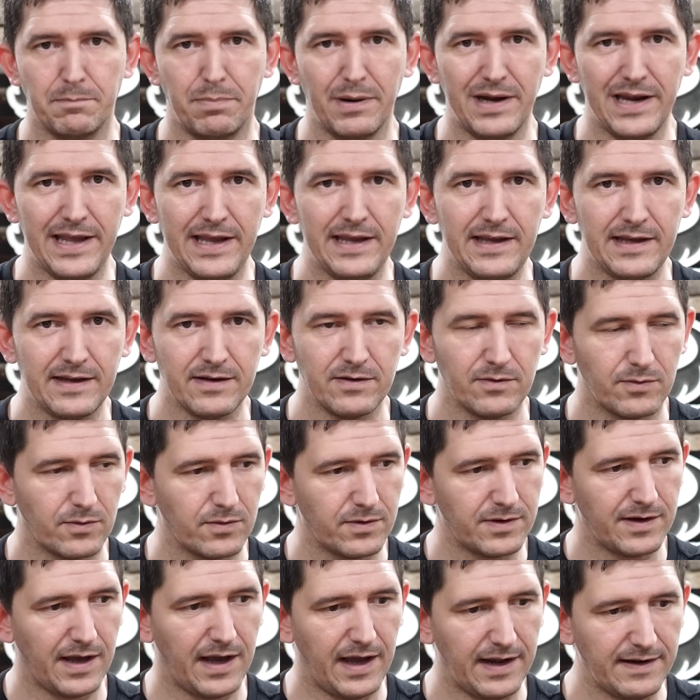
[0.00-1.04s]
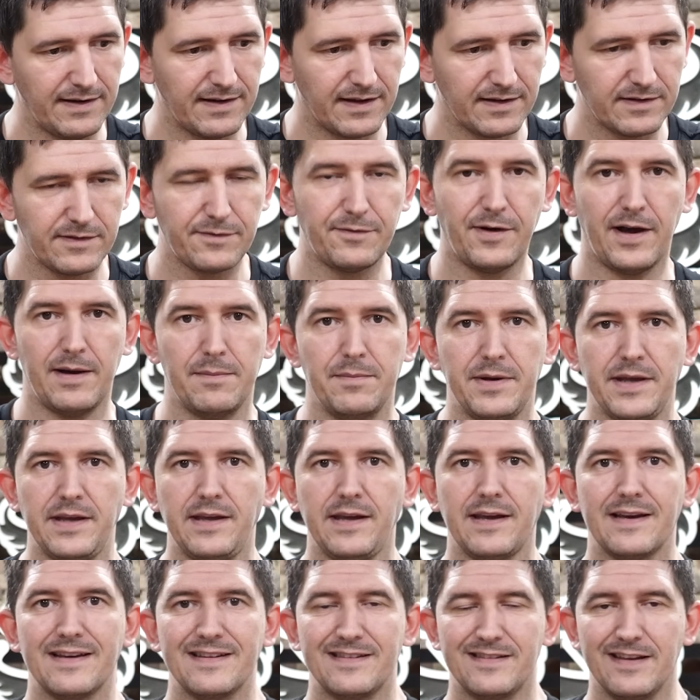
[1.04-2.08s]
blinken und
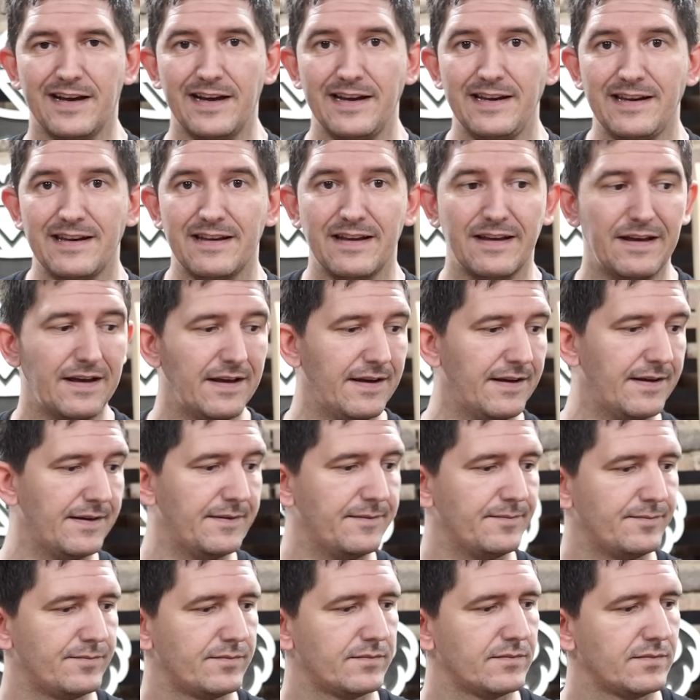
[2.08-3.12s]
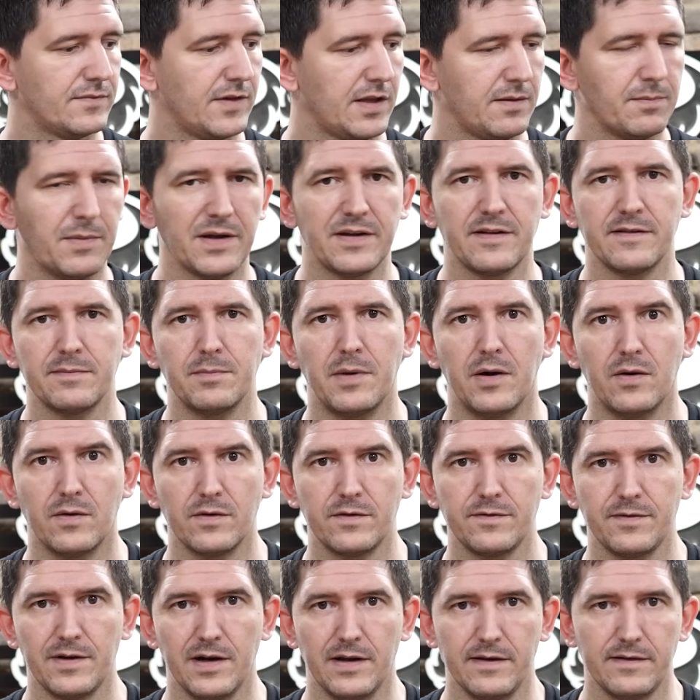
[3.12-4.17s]
andersfarbig sein. Ich mache das mal
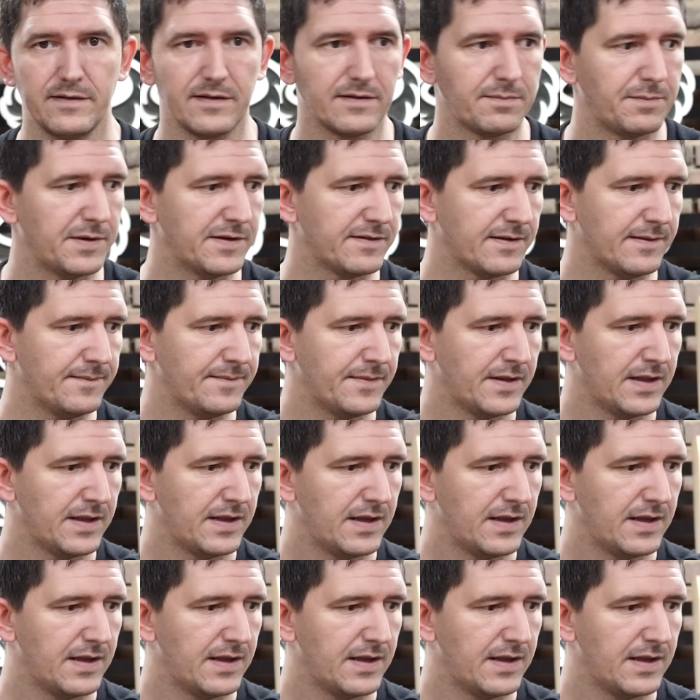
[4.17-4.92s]
aus, vielleicht ist das besser.